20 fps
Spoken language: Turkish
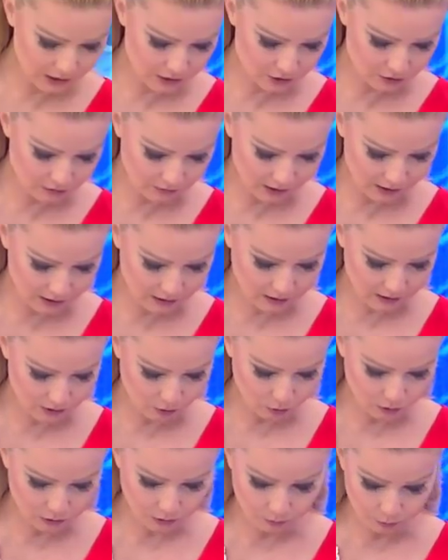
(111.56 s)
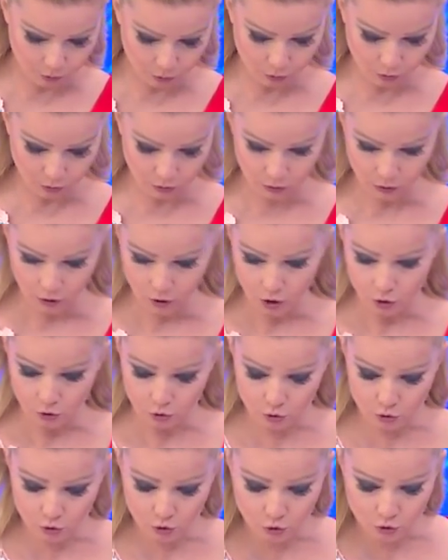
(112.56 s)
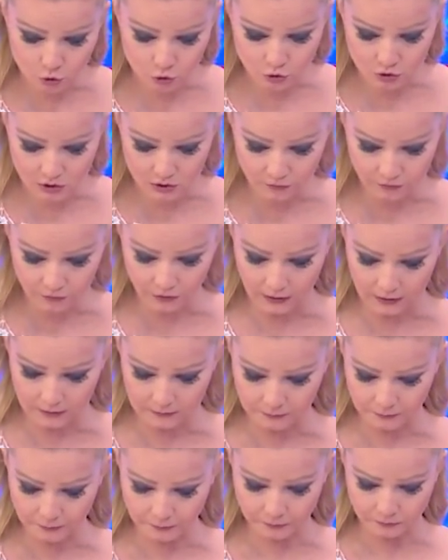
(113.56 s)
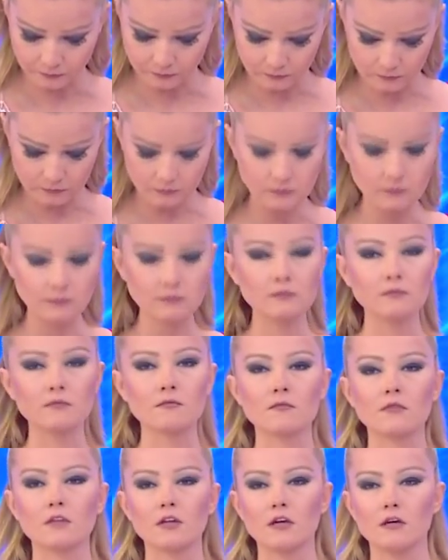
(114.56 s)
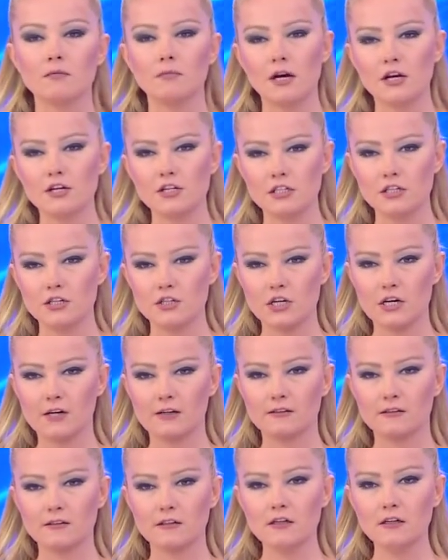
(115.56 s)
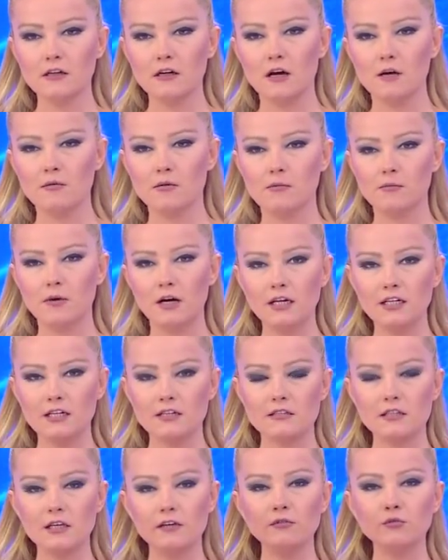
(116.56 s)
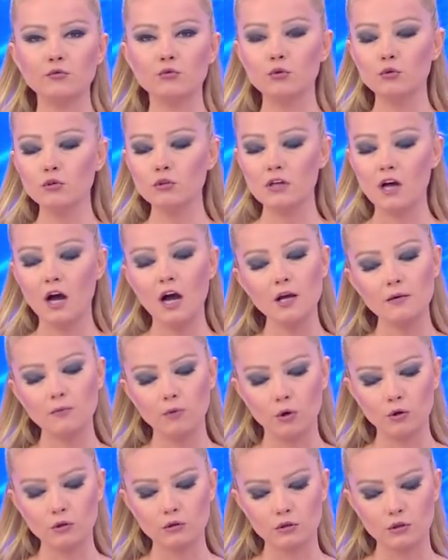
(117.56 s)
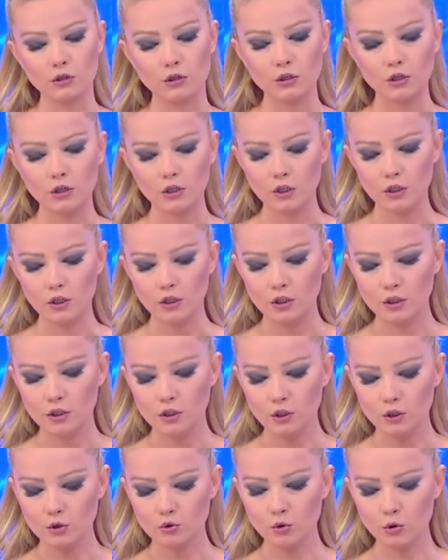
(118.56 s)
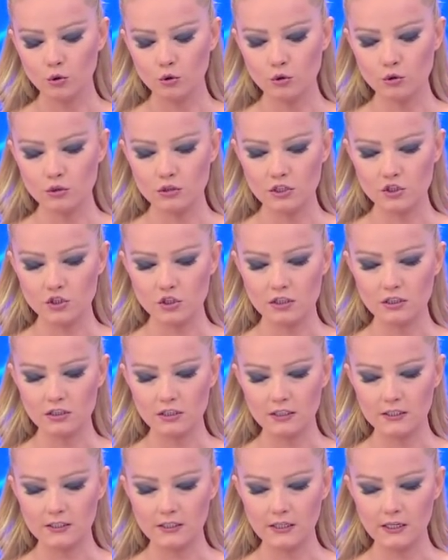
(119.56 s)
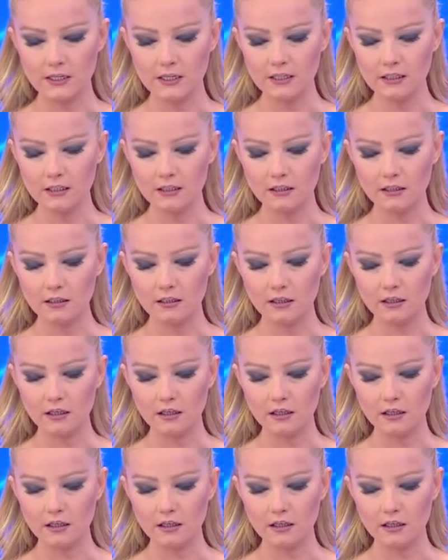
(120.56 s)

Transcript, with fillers: öğrenci var ki o da bugün 3. sınıfa başlayacaktı ama maalesef dün kayboldu. 9 yaşındaki